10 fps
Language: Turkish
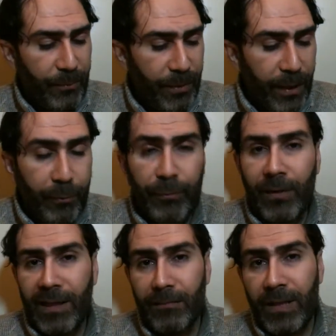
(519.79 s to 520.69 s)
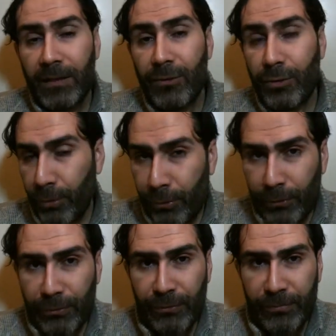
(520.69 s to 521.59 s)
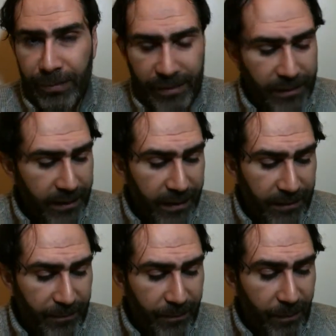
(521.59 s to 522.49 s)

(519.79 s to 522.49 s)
böyle kullanımlarının çok olduğunu bilirler.